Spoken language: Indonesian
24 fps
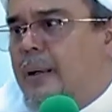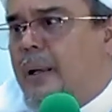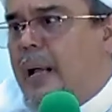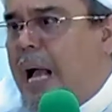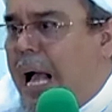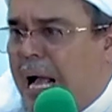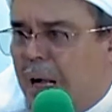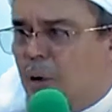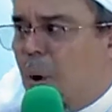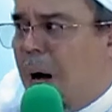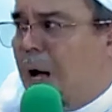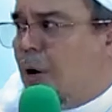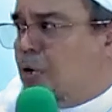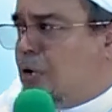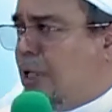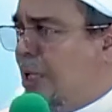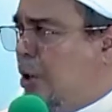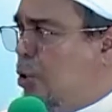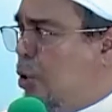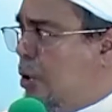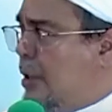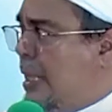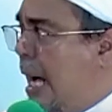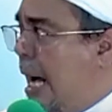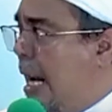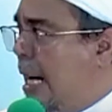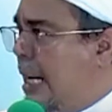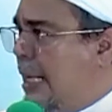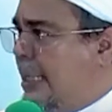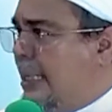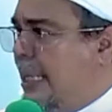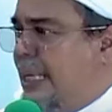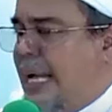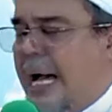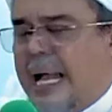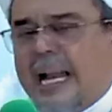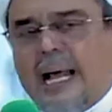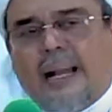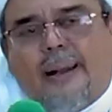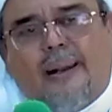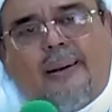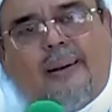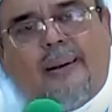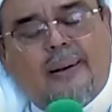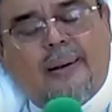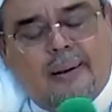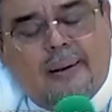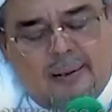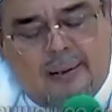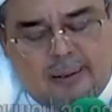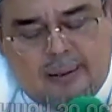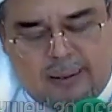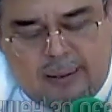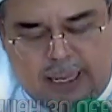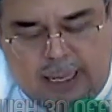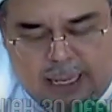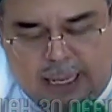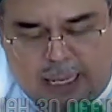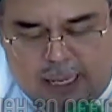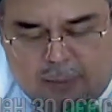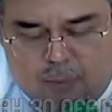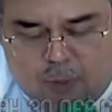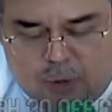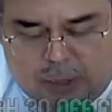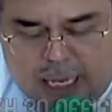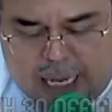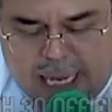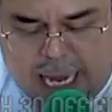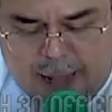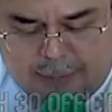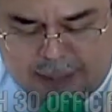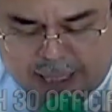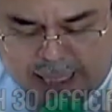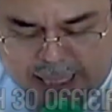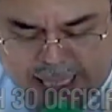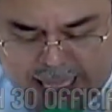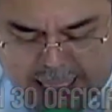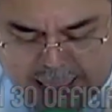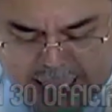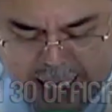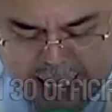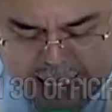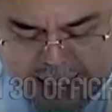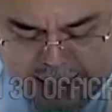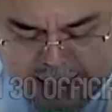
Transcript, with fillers: Aku harus ikut, jangan ketinggalan. Nah, kemudian apa dikatakan